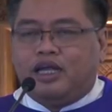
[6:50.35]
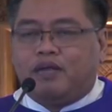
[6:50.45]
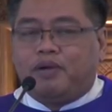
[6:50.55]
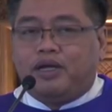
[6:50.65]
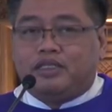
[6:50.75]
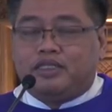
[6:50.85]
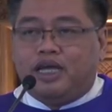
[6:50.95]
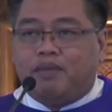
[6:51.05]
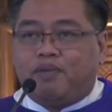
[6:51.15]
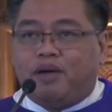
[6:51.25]
Allah kepada
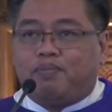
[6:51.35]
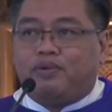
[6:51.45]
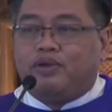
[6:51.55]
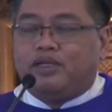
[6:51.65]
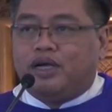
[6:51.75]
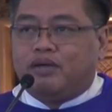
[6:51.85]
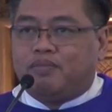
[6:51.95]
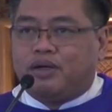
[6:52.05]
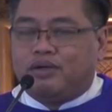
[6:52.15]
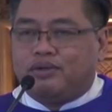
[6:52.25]
siapapun yang
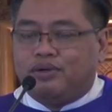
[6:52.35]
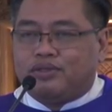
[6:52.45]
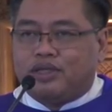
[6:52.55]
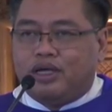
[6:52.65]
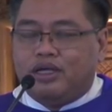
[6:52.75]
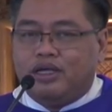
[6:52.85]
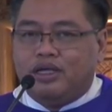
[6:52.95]
berdosa.